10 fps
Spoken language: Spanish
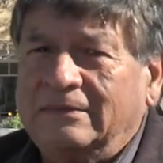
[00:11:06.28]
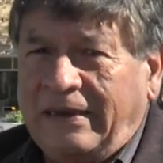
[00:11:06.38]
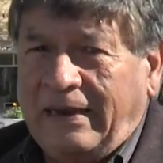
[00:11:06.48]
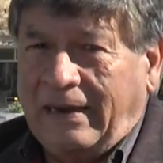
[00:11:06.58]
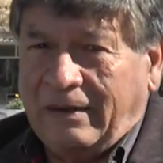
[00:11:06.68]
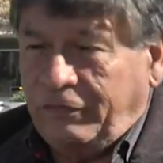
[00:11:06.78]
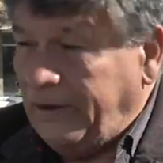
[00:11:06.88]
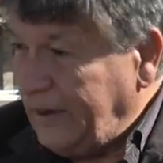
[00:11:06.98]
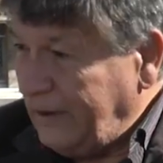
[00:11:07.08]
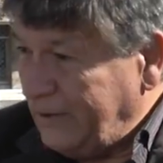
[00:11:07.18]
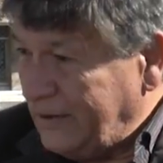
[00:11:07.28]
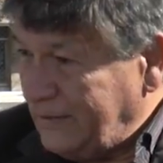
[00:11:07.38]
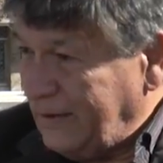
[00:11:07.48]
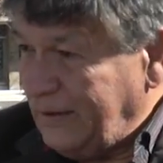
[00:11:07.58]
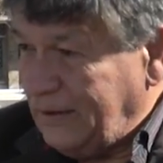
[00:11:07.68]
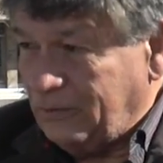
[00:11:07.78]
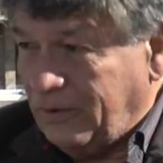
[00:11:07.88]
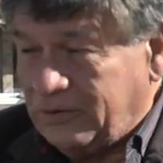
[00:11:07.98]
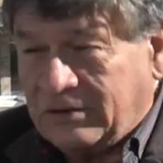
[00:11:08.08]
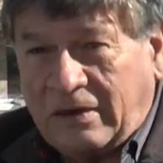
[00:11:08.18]
de las finales, decía, en un
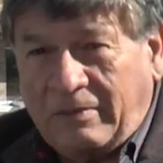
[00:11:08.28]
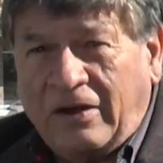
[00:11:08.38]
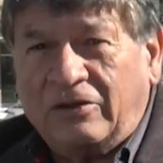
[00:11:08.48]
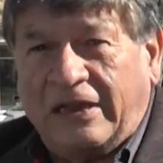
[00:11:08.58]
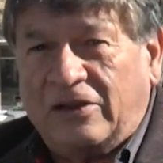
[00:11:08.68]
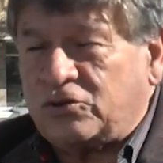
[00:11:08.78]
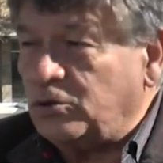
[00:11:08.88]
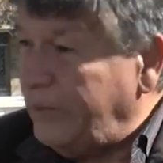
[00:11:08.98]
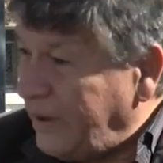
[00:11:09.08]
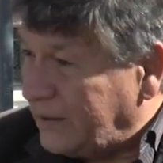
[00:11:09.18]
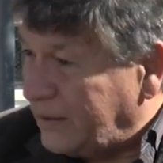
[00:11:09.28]
momento... Claro, semifinal, y